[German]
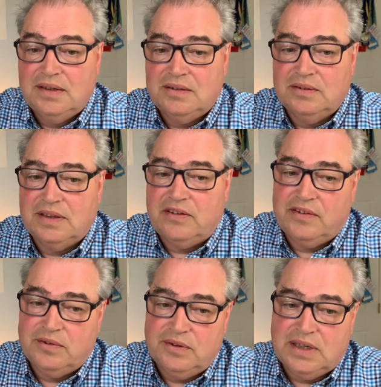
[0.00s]
und
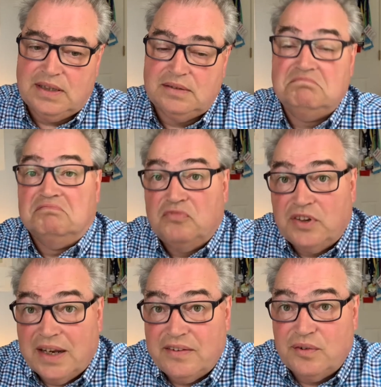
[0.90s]
Arizona,
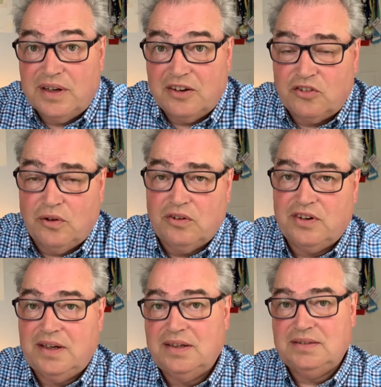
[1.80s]
vielleicht sogar
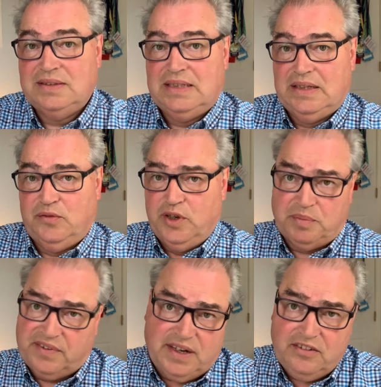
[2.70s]
Georgia, für die
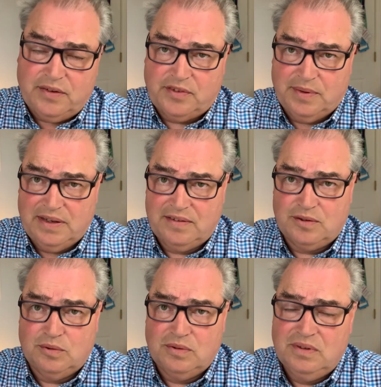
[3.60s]
Präsidentschaftswahl zu
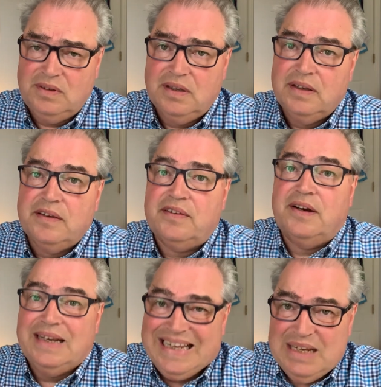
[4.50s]
gucken,
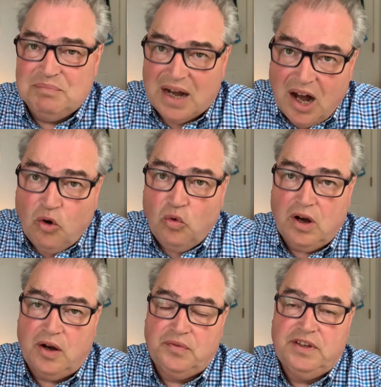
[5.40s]
sondern eben
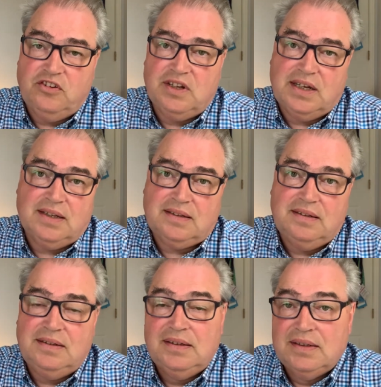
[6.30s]
auch auf die
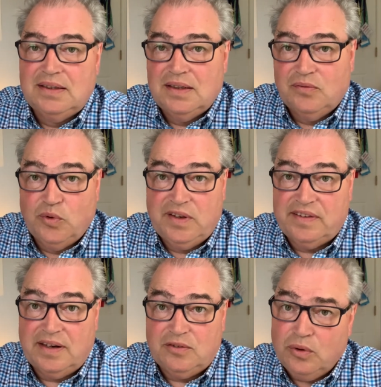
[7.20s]
Staaten, wo die
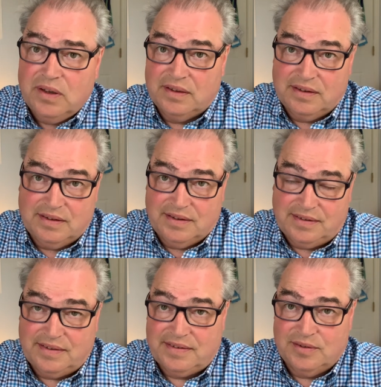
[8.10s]

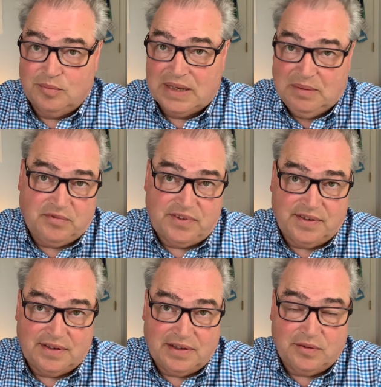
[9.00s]
Senatoren-Sitze umkämpft
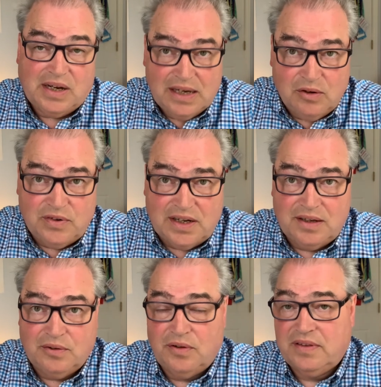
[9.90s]
sind, also Iowa,
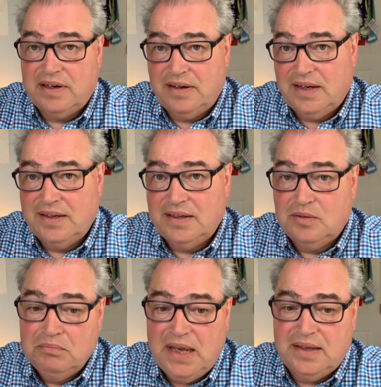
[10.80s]
North Carolina
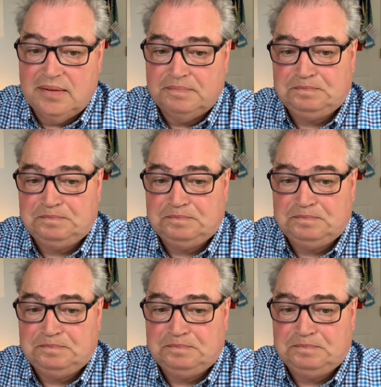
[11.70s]
und Maine.